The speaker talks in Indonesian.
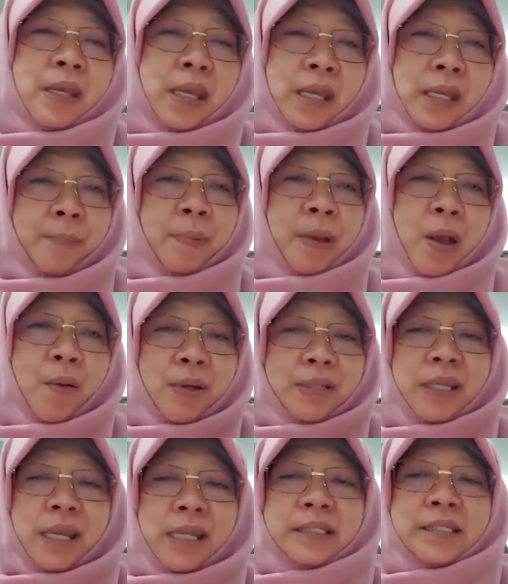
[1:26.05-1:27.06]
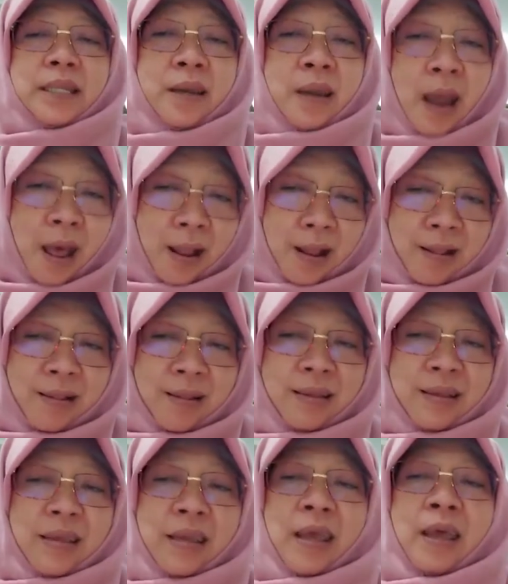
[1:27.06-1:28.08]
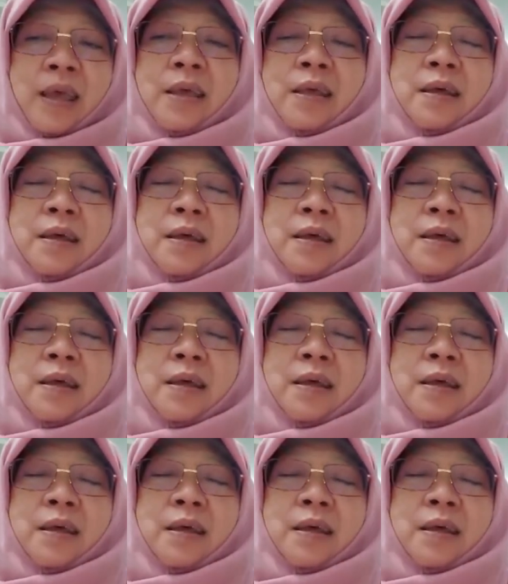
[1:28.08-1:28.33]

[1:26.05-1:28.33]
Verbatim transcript: Ini pengawasan eksternal ya,